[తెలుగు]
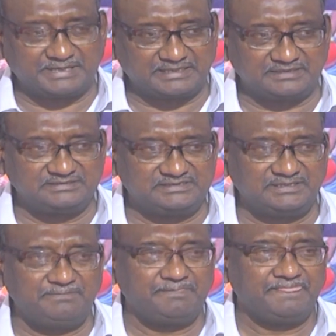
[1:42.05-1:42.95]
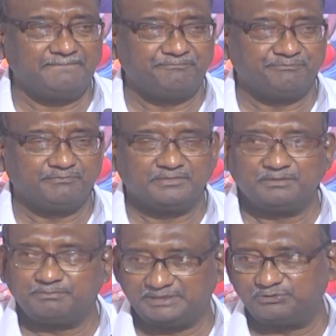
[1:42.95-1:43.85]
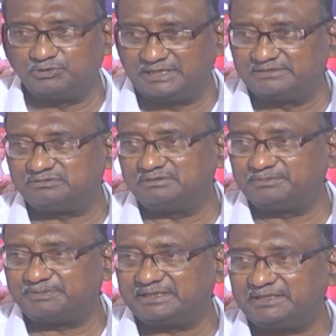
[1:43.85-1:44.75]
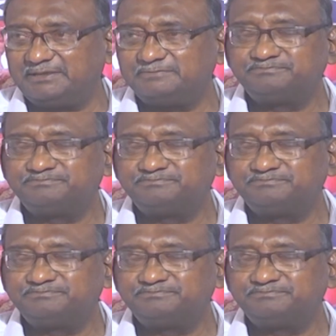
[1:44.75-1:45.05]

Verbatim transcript: ప్రకటించి పది రోజులు అవుతుంది ఇప్పటికీ